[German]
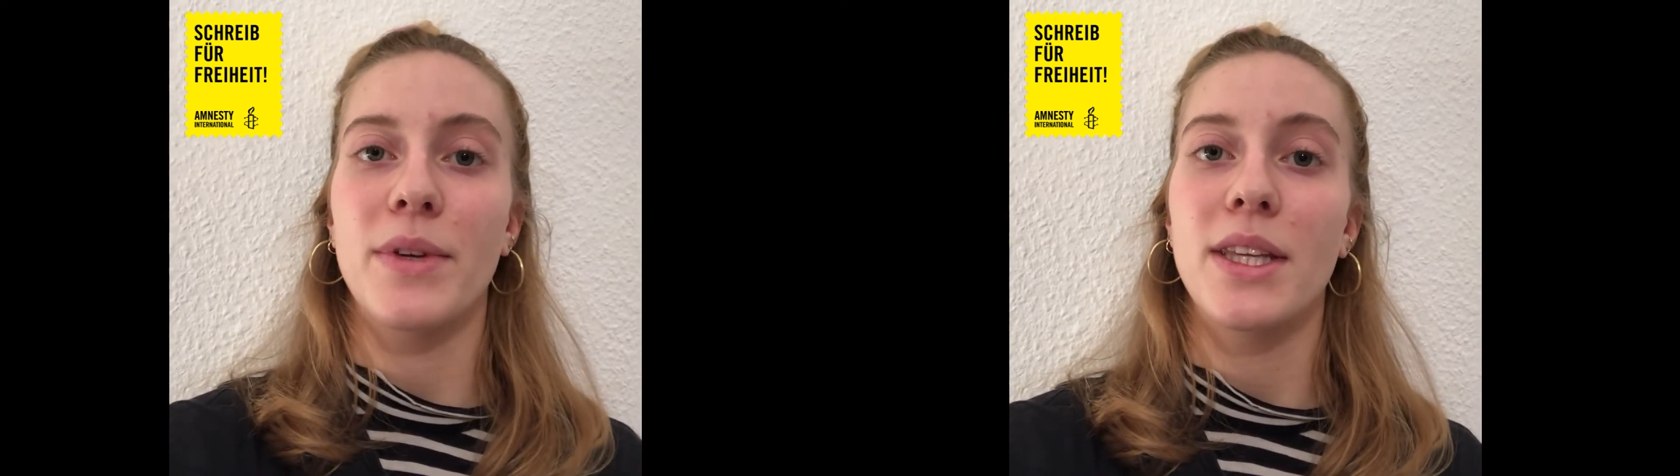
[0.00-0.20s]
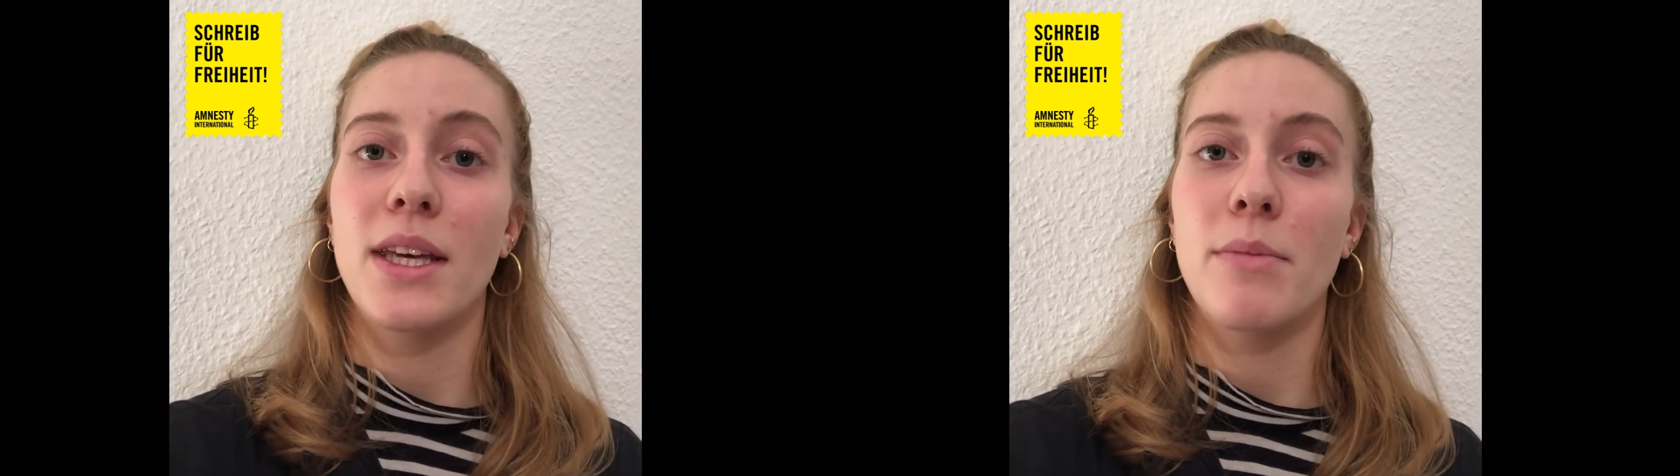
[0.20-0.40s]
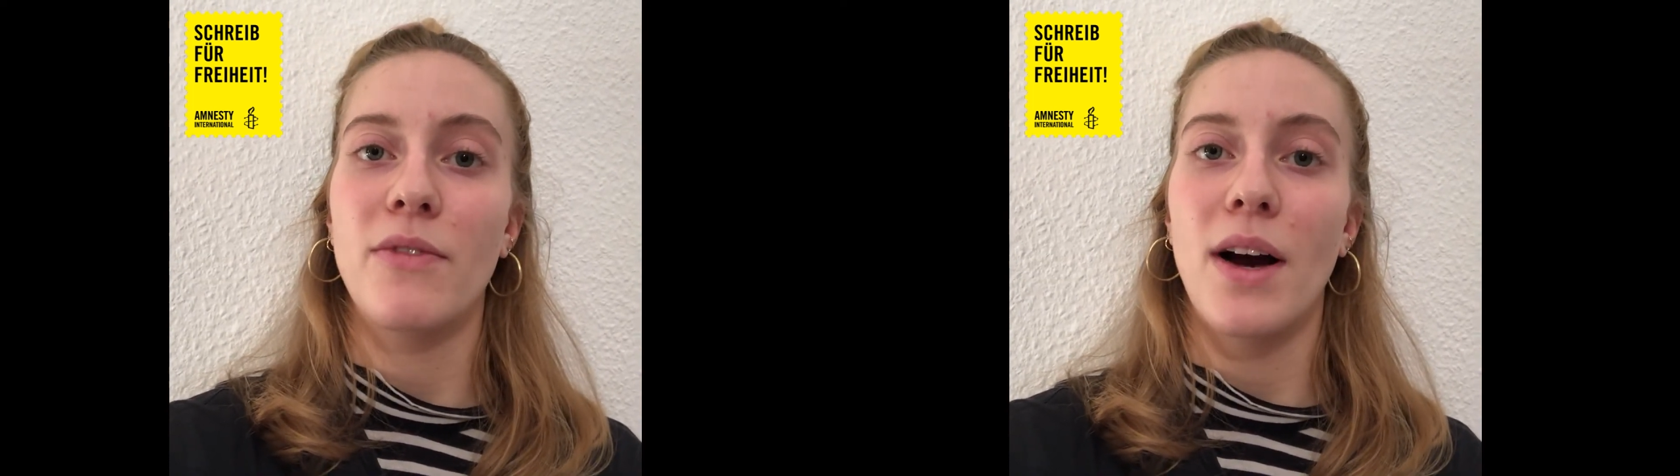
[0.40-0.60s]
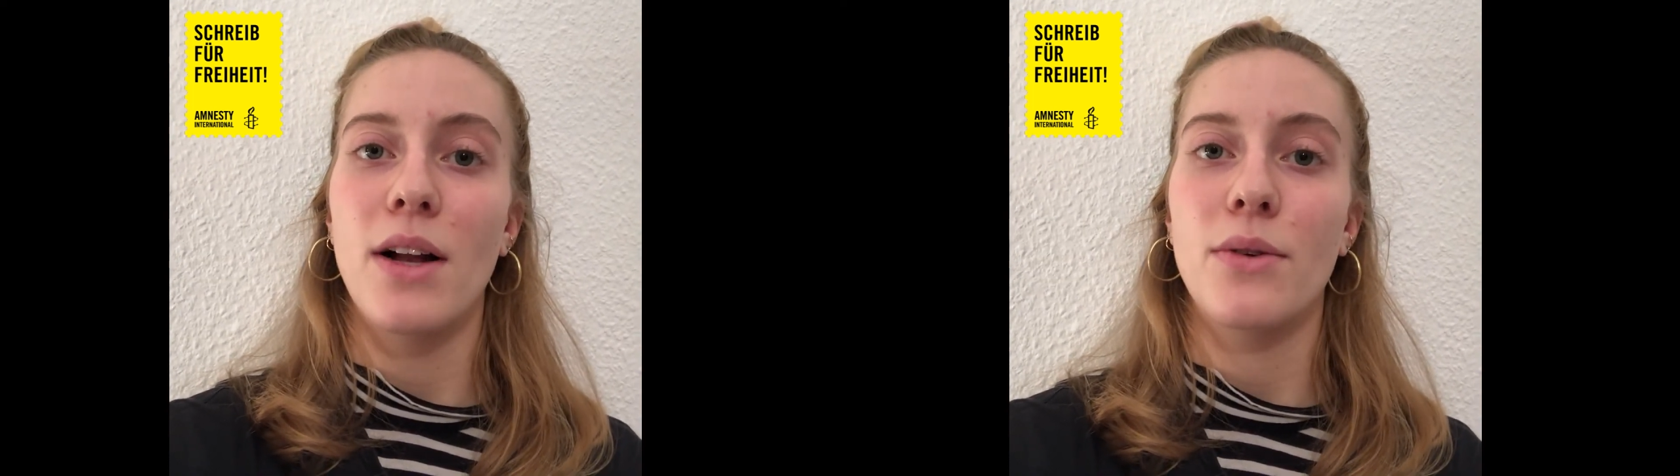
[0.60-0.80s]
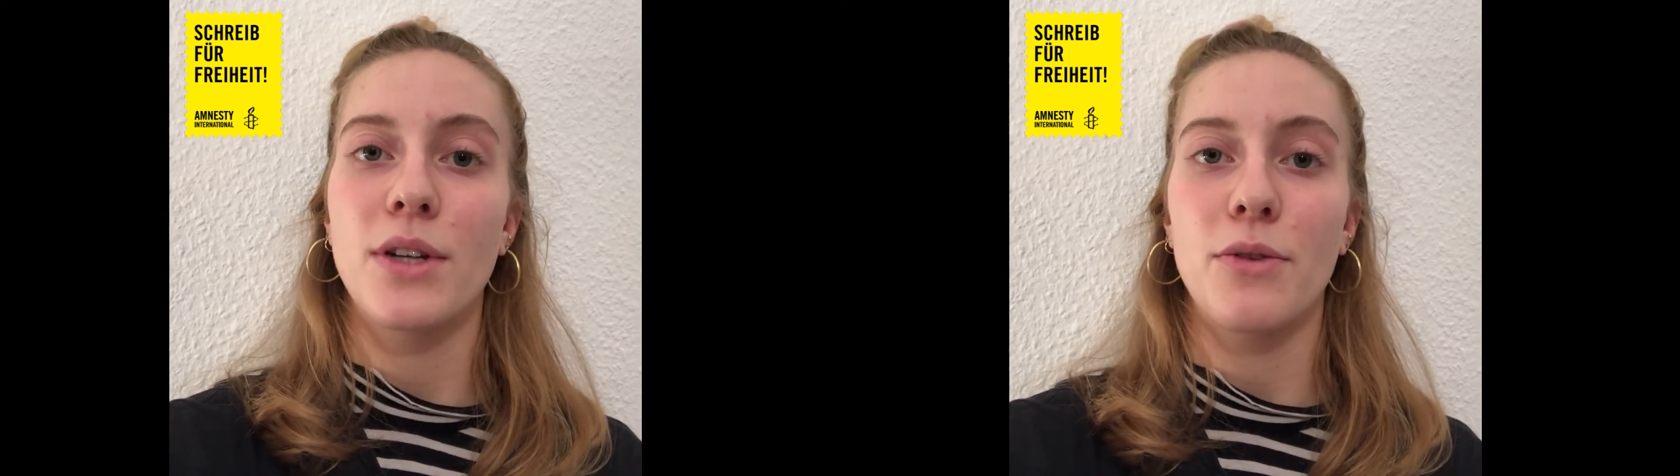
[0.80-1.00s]
in ihrem
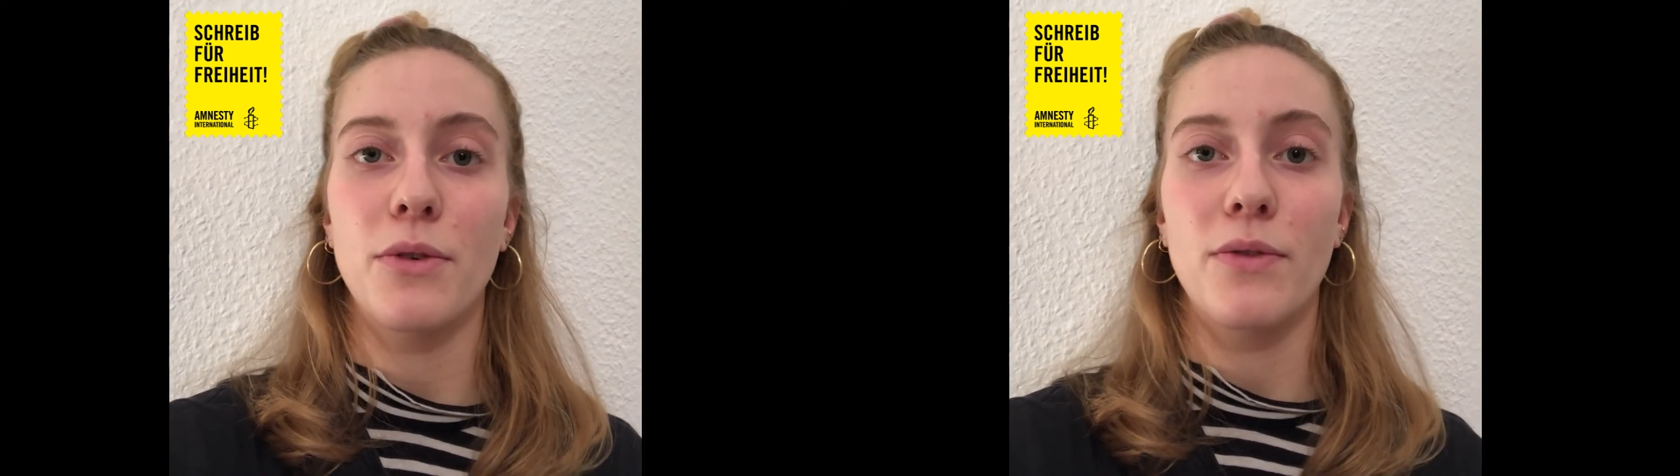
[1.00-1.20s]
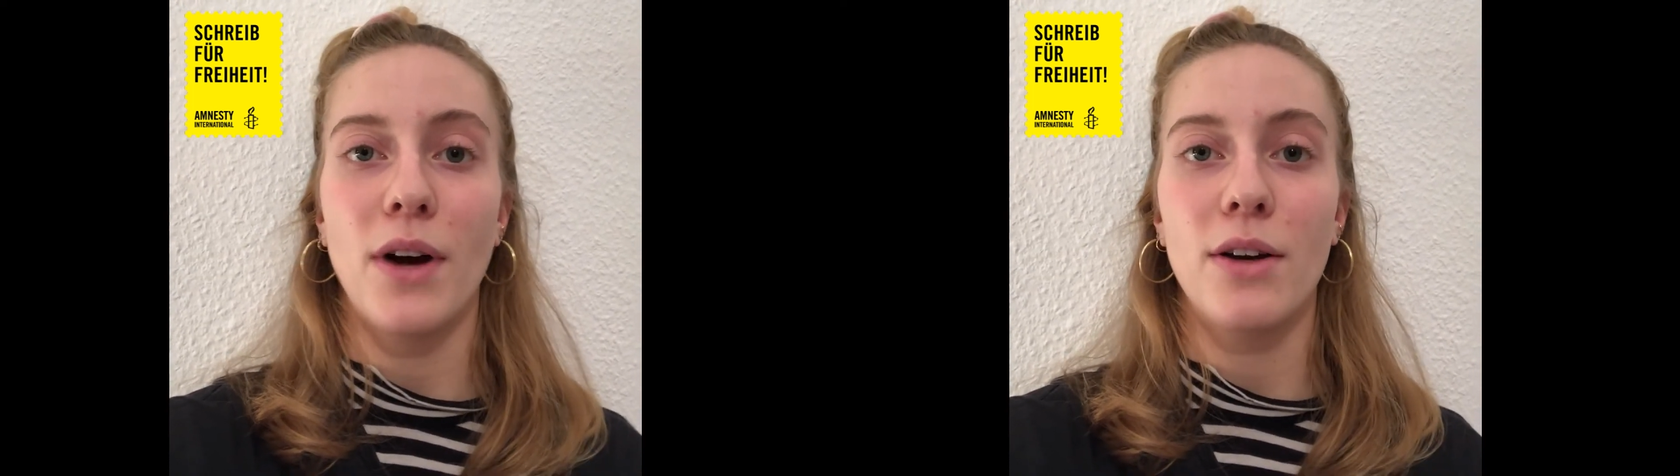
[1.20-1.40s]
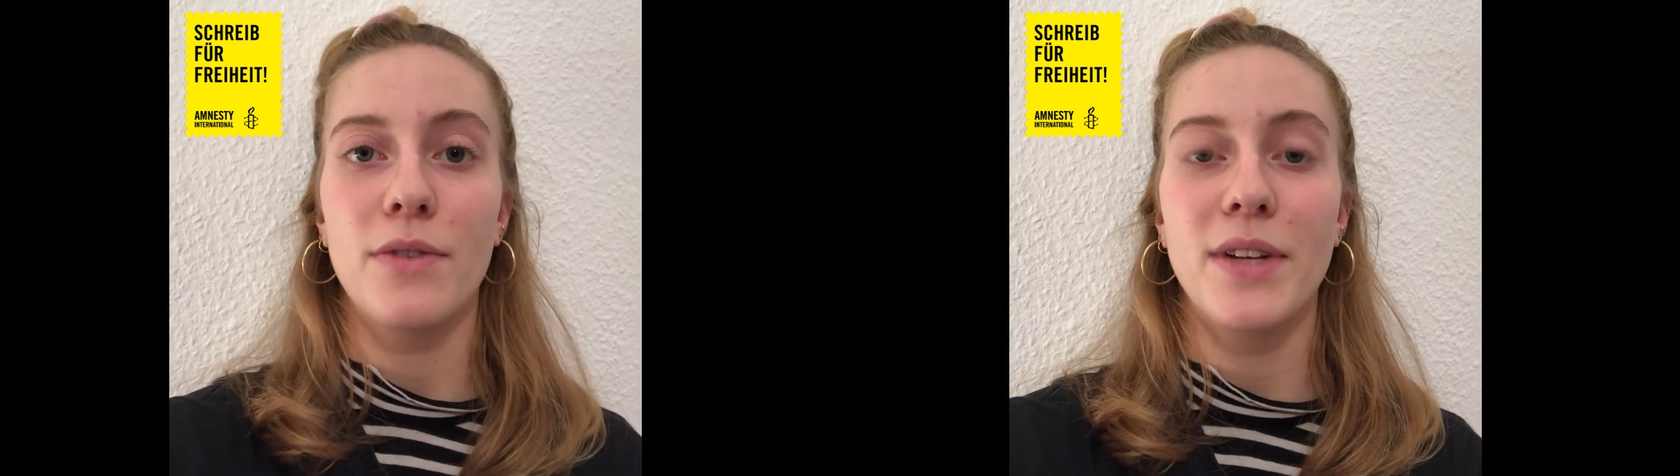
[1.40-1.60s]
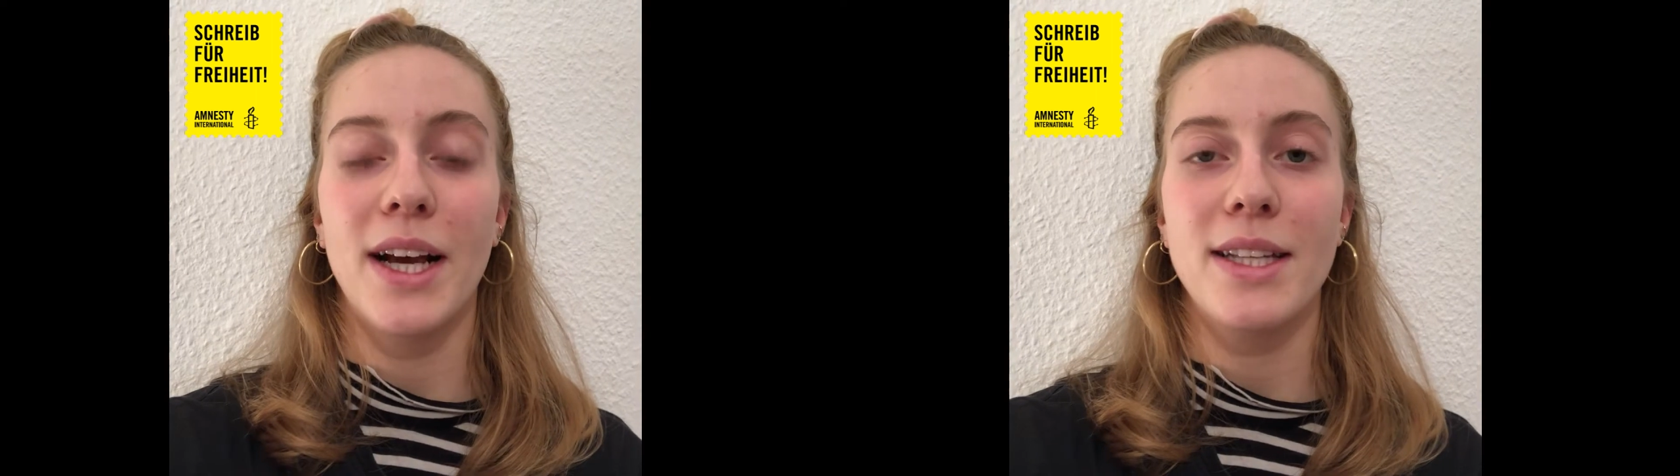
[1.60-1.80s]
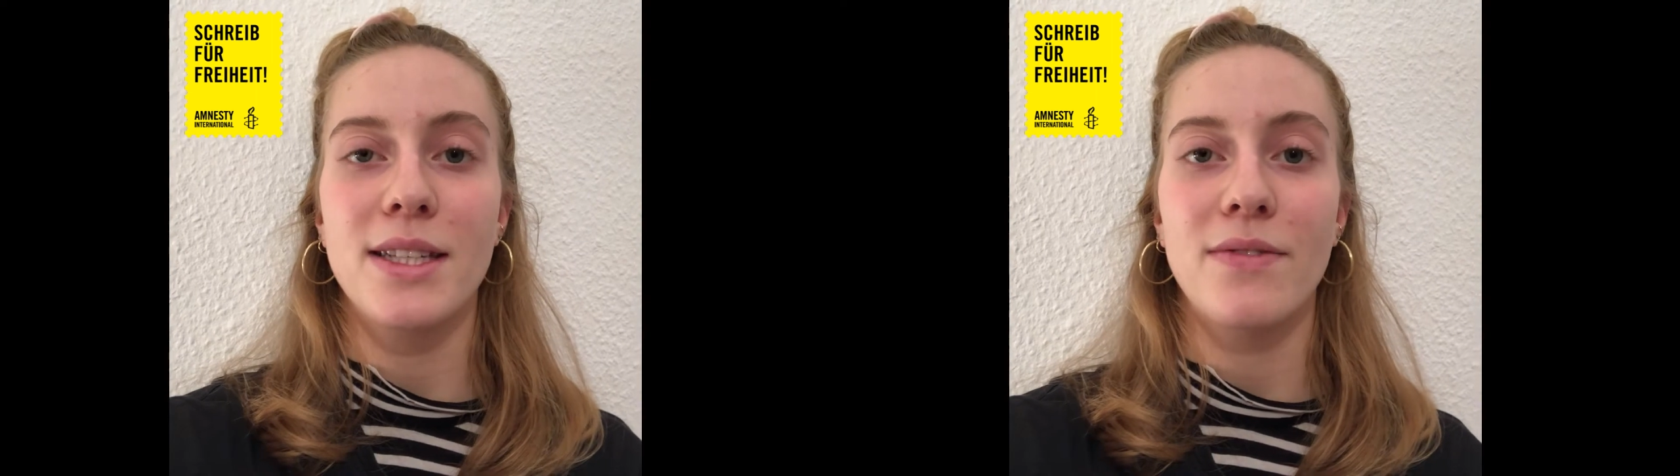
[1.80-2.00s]
Fall und auch für Frauen auf der
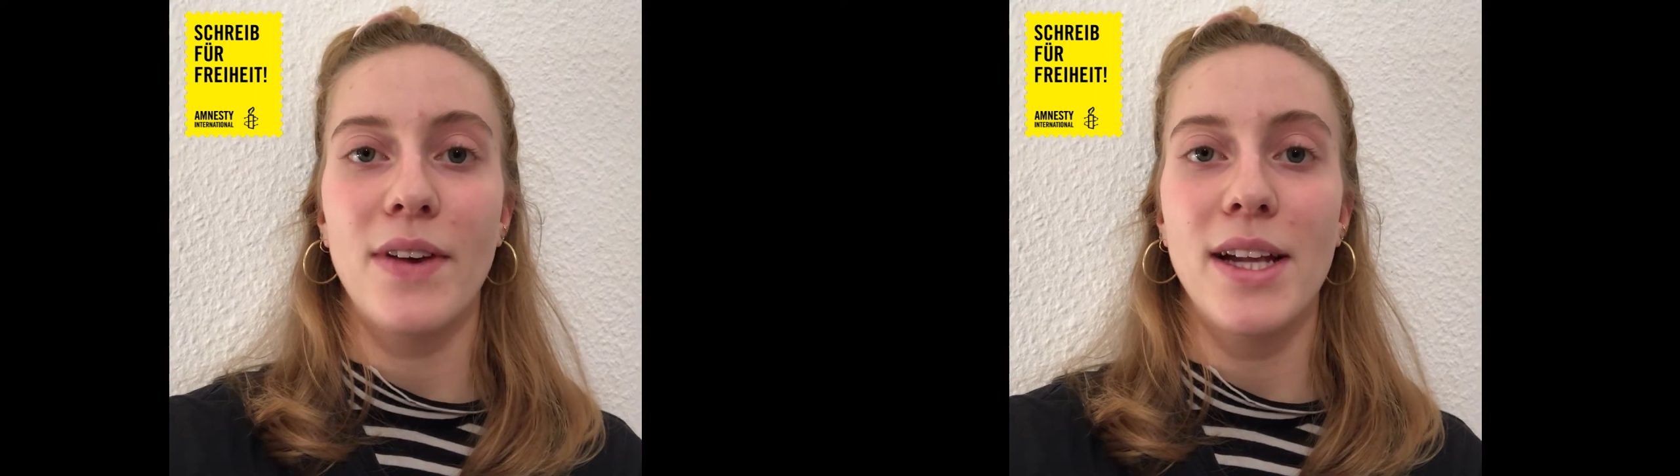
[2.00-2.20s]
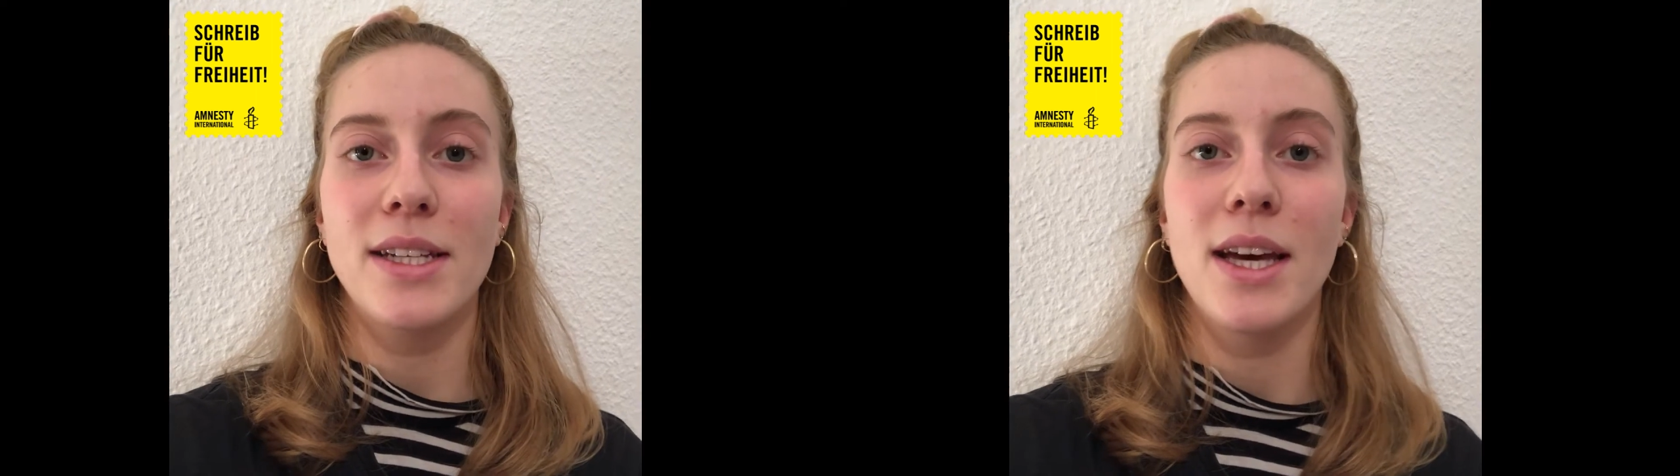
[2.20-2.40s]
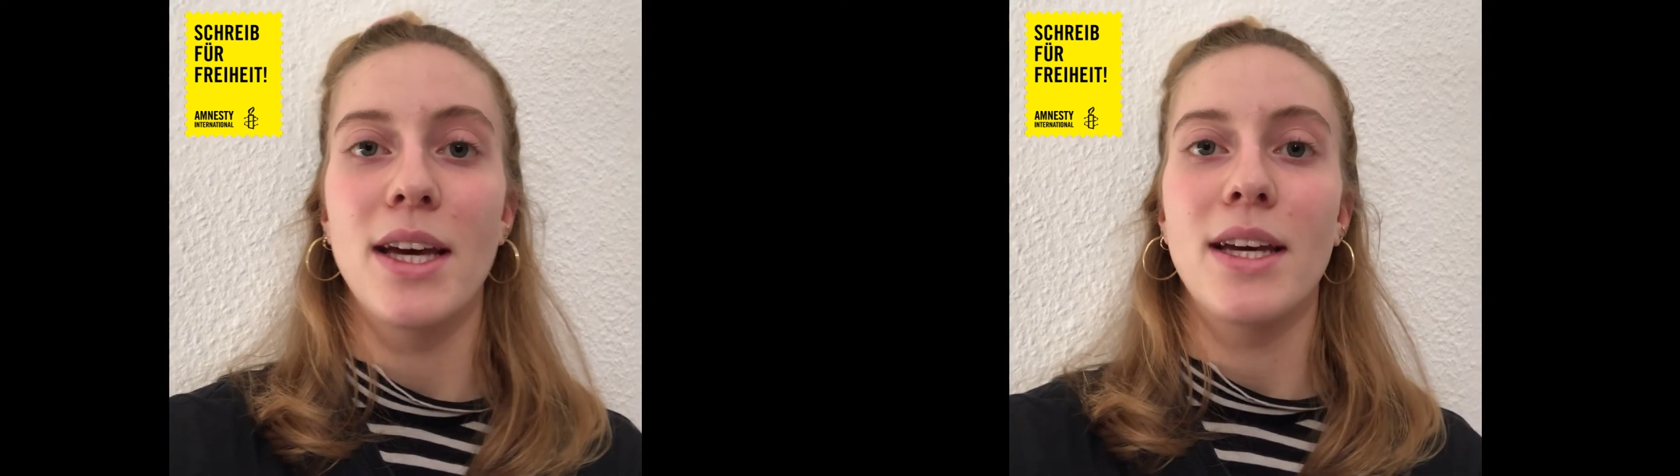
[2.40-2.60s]
ganzen Welt,